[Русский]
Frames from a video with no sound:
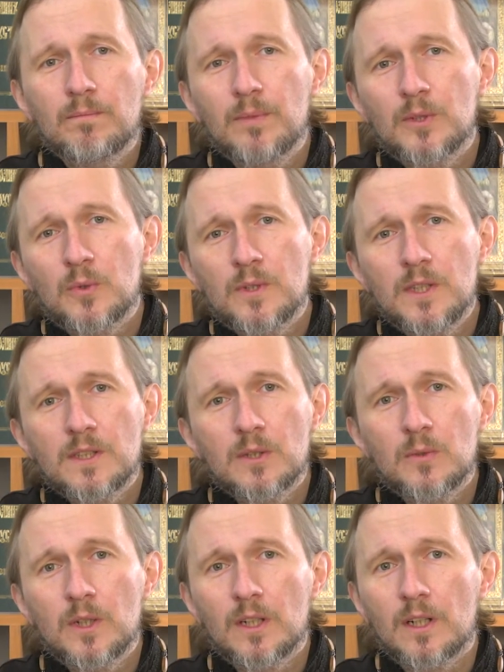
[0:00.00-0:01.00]
потрудиться
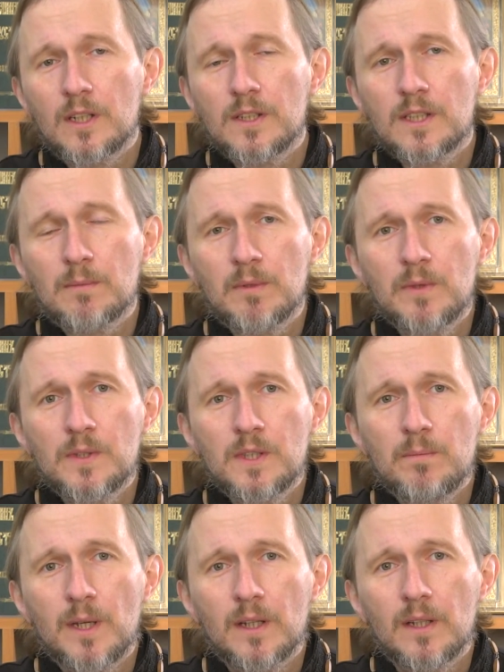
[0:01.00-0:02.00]
только ради самого
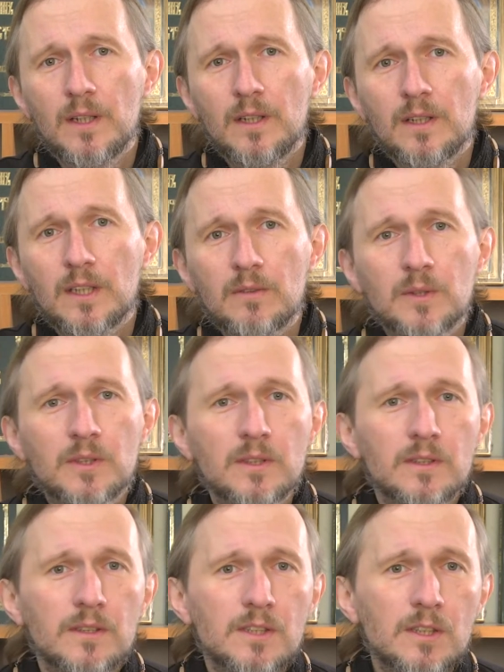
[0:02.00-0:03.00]
себя. Да, вот
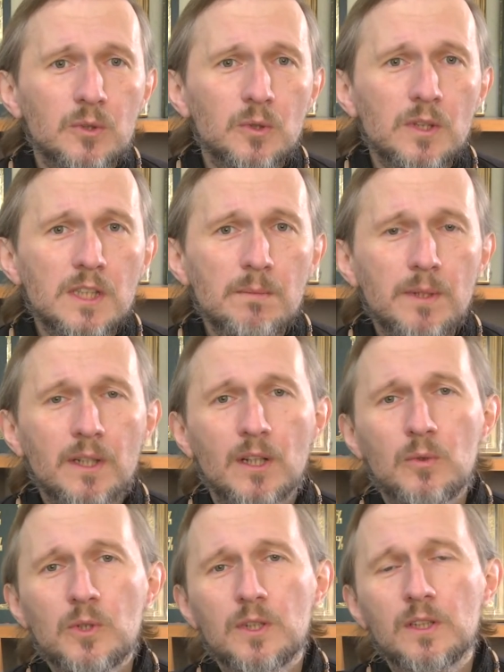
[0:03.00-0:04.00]
что-то себе
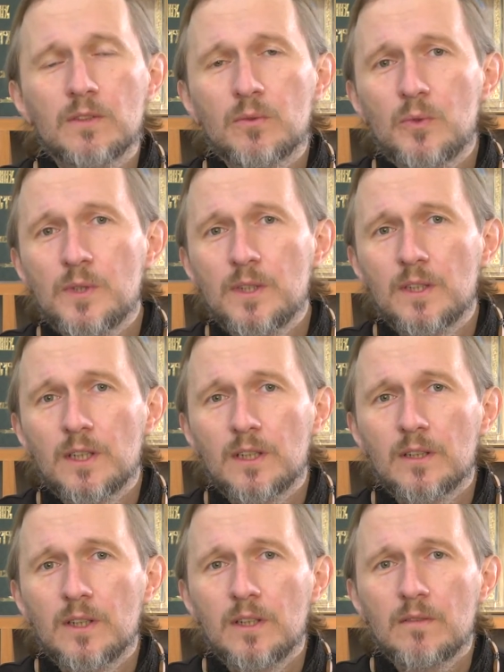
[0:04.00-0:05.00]
хорошенькое,
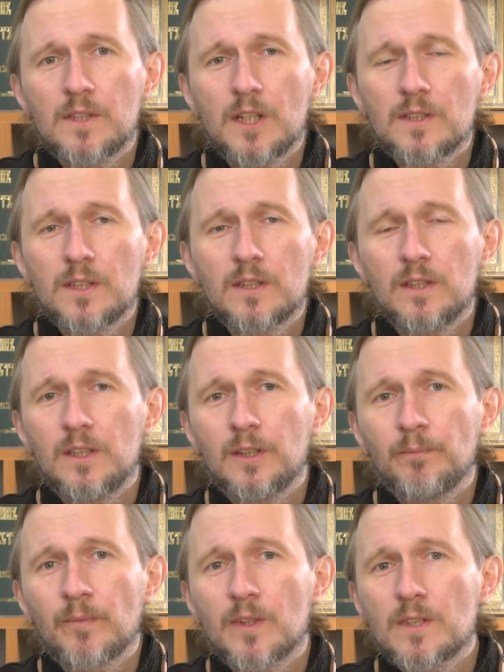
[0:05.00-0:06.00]
вкусненькое взять
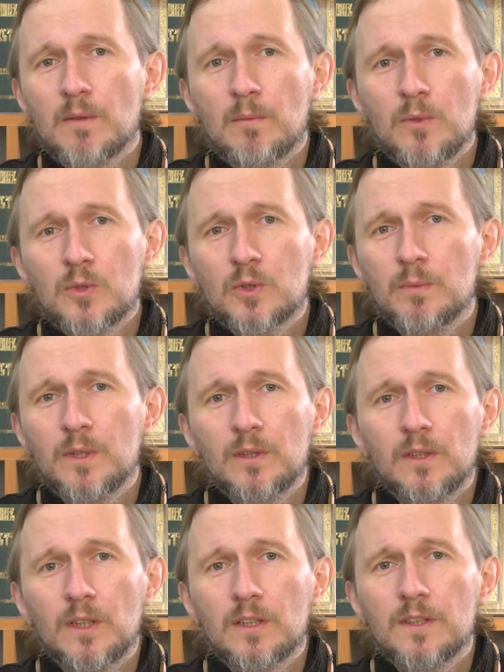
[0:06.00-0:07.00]
и самому, чтобы ни,
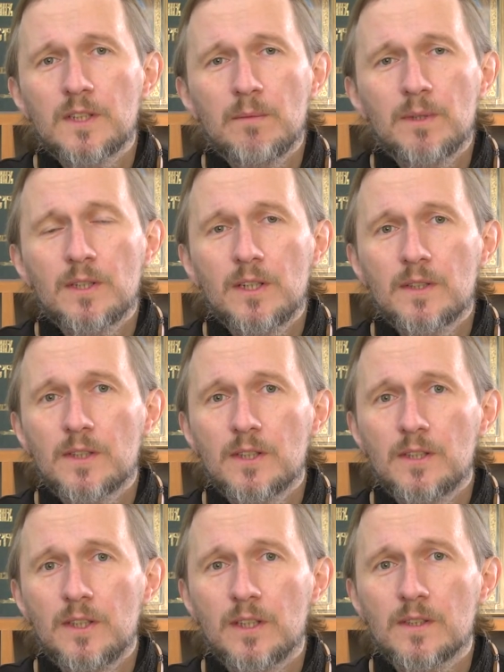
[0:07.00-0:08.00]
ни, ни с кем не делиться,
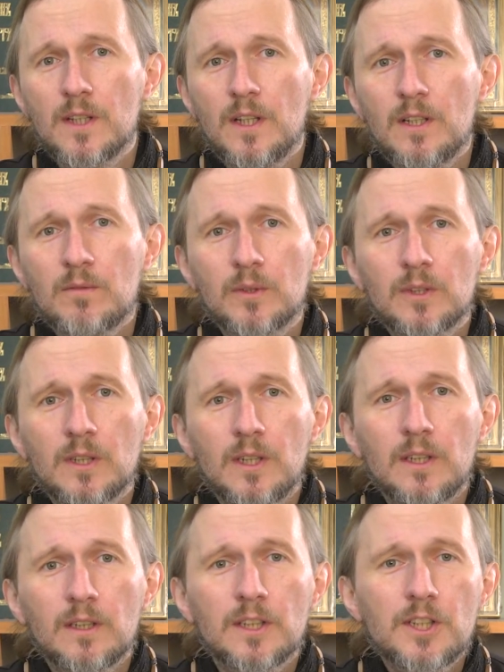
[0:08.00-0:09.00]
съесть. Вот
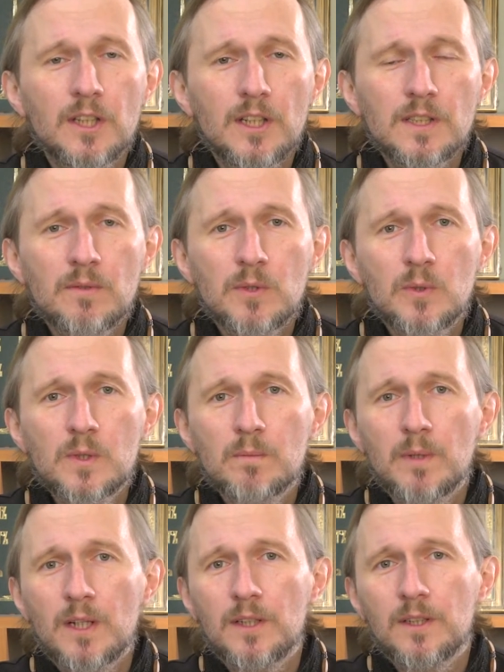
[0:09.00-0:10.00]
начинается все с
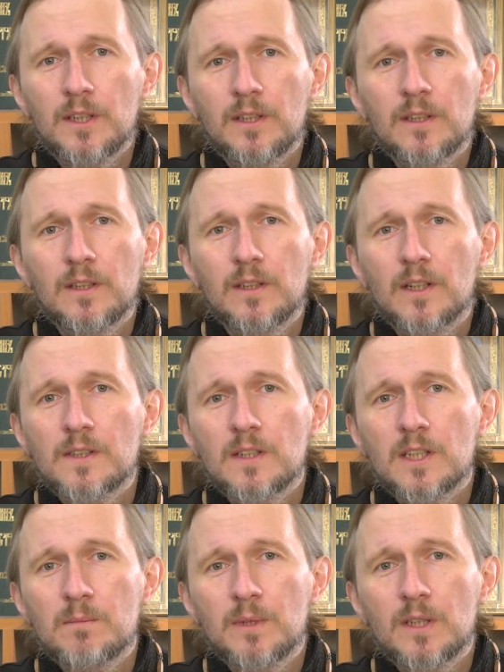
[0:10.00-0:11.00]
маленькой,
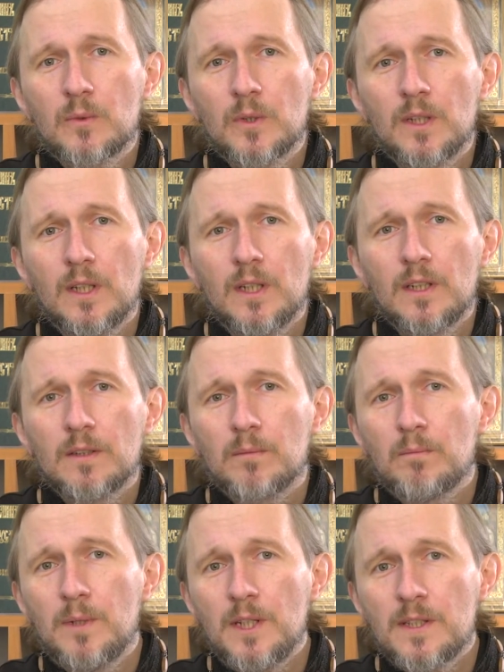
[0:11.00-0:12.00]
казалось бы, такой
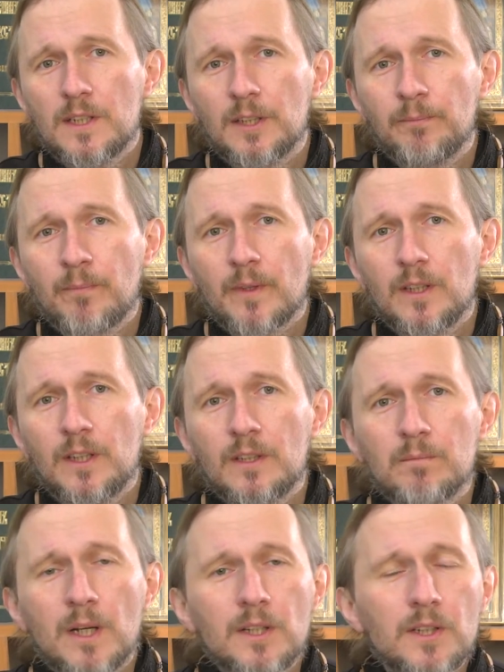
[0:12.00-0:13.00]
мысли и
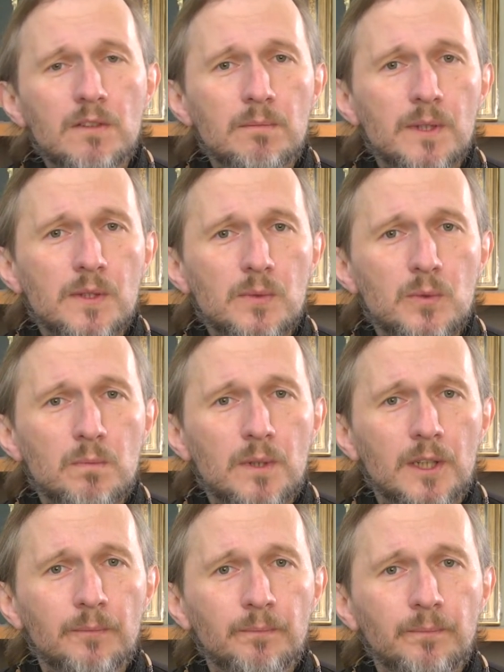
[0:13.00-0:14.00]
маленького
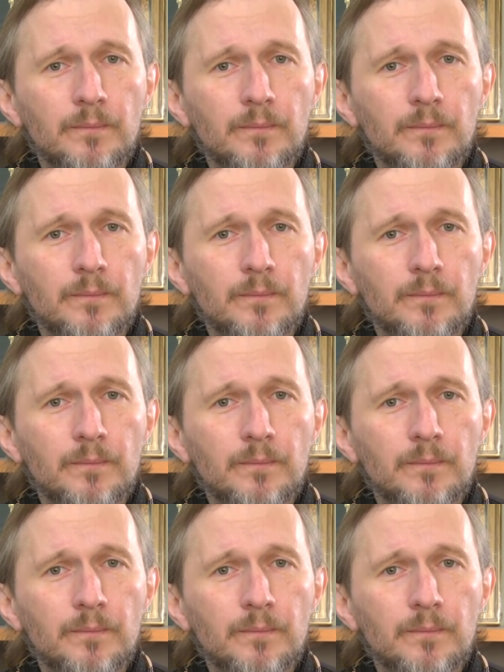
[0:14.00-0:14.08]
поступка.